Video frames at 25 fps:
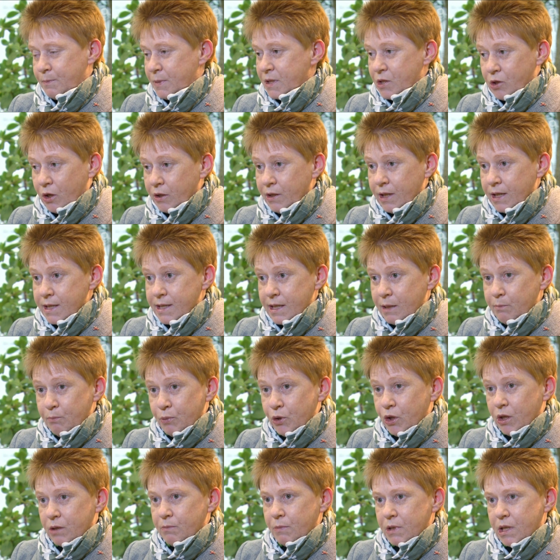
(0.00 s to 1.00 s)
Besonders
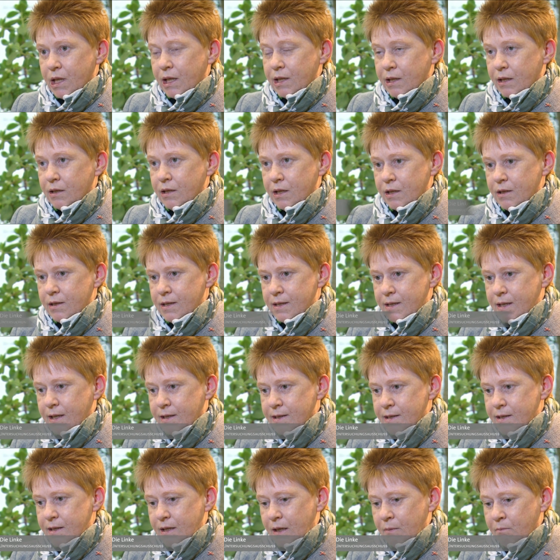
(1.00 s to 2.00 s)
empört mich allerdings,
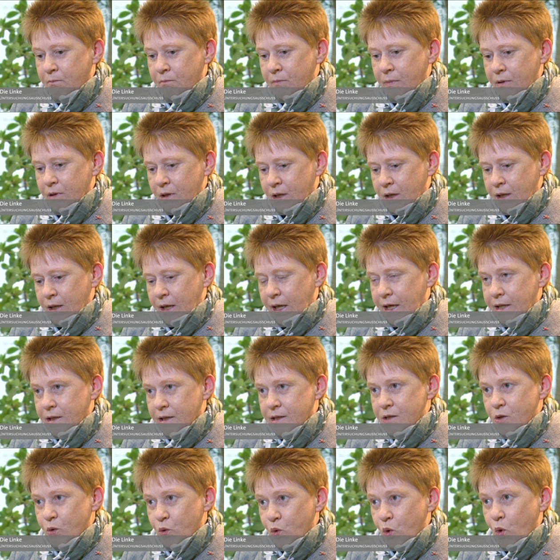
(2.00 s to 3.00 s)
dass dem
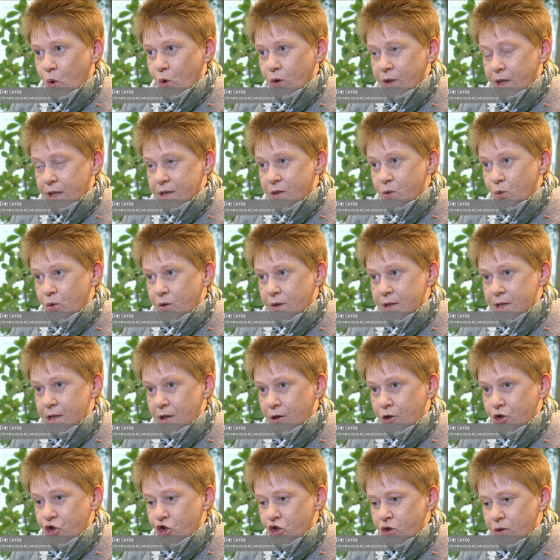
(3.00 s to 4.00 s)

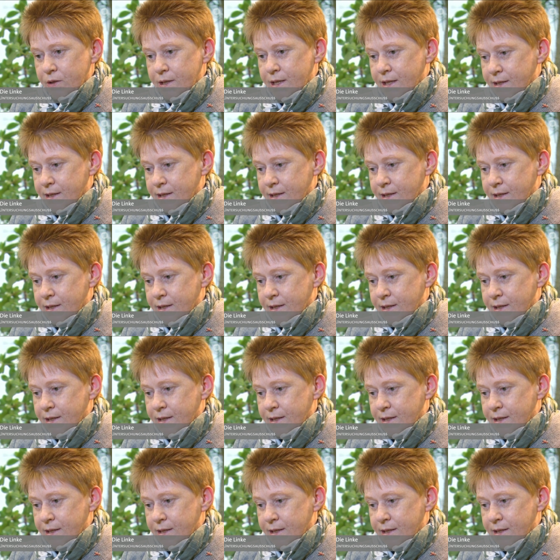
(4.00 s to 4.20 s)
NSU-Untersuchungsausschuss,